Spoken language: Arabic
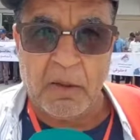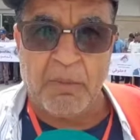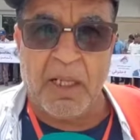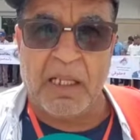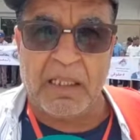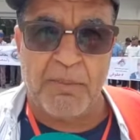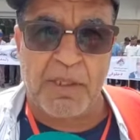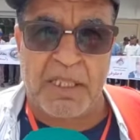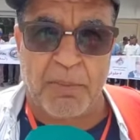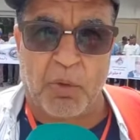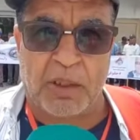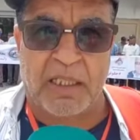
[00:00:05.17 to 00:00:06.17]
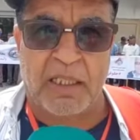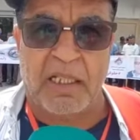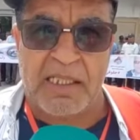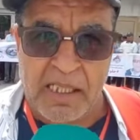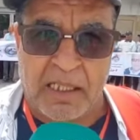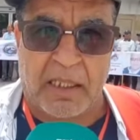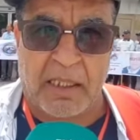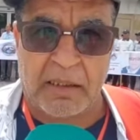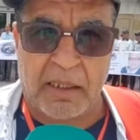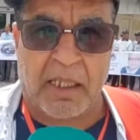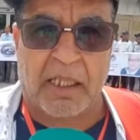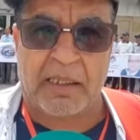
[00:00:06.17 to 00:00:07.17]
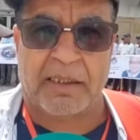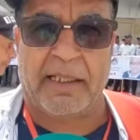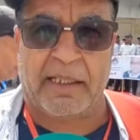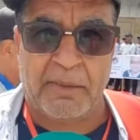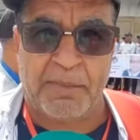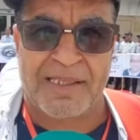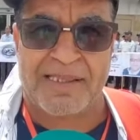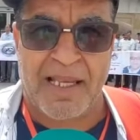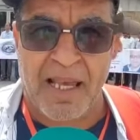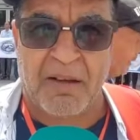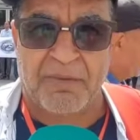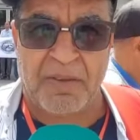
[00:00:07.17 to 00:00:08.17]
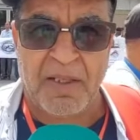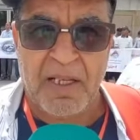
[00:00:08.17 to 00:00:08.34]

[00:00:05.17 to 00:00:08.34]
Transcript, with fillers: مع هذا المكتب الوطني للسكك الحديديه رحنا ضايعين بزاف